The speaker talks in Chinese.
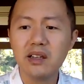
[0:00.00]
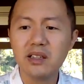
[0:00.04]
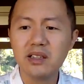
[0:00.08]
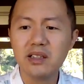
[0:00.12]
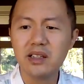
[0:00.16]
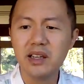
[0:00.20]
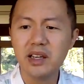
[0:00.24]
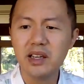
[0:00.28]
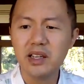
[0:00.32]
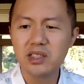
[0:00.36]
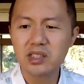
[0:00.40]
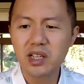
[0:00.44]

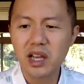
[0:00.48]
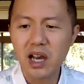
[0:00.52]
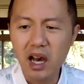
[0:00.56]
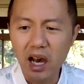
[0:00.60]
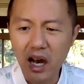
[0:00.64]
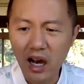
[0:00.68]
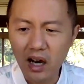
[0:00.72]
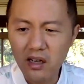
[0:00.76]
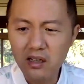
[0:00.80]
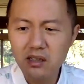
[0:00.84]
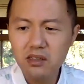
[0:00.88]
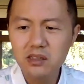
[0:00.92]
也
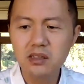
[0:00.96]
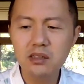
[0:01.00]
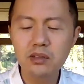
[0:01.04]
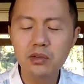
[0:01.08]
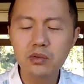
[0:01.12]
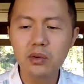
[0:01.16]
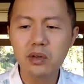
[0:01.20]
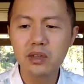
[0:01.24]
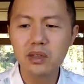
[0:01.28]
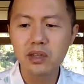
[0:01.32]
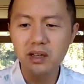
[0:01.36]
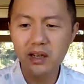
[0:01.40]
尝试
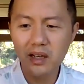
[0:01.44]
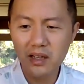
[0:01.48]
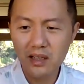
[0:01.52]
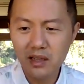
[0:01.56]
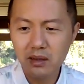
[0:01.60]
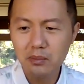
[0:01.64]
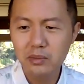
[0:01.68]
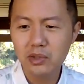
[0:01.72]
过，你看他